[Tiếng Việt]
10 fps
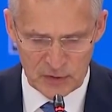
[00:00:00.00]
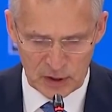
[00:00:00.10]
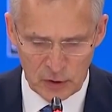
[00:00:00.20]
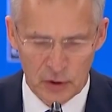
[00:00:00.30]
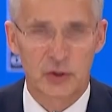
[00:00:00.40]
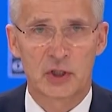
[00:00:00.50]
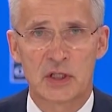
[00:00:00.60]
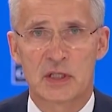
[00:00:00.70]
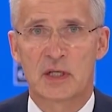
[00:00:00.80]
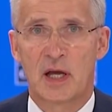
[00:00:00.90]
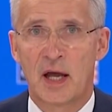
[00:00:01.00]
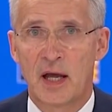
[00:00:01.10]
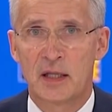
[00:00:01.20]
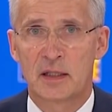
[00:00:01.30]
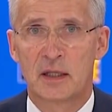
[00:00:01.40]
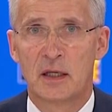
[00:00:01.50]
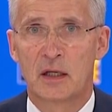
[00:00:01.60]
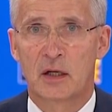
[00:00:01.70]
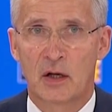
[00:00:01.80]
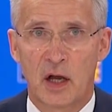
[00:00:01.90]
và Thụy Điển trở thành thành
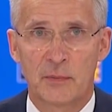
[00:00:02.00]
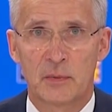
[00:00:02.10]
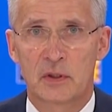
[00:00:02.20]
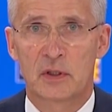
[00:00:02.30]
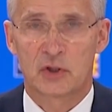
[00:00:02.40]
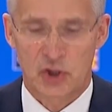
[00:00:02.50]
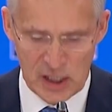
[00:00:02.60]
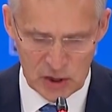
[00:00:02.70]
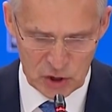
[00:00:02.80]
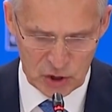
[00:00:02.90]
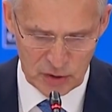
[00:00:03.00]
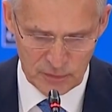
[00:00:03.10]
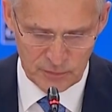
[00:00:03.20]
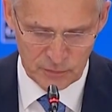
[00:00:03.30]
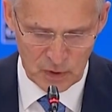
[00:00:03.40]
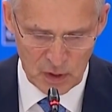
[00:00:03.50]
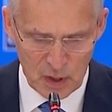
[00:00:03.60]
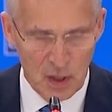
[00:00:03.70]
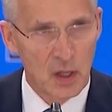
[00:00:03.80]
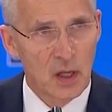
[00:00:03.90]
viên giúp NATO an toàn hơn,
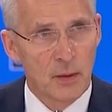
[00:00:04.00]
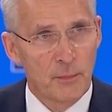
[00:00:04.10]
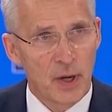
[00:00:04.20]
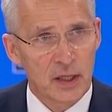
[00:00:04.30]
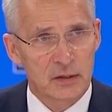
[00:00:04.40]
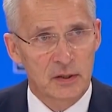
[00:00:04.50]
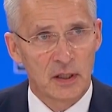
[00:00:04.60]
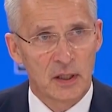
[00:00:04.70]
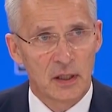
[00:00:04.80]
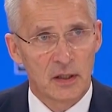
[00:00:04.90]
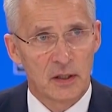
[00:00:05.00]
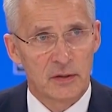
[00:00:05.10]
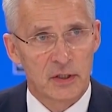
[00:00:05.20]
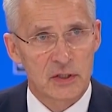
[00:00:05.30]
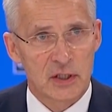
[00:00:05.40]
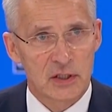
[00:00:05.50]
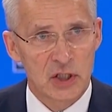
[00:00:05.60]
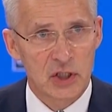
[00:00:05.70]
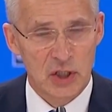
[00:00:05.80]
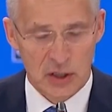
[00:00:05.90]
mạnh mẽ hơn và khu vực châu Âu,
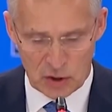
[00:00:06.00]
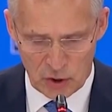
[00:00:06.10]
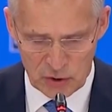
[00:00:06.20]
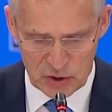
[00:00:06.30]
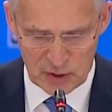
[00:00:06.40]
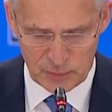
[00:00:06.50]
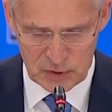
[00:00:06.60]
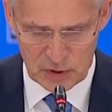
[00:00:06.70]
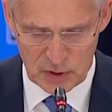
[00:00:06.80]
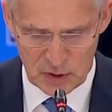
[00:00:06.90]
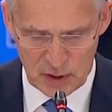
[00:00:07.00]
Đại Tây Dương ổn định hơn.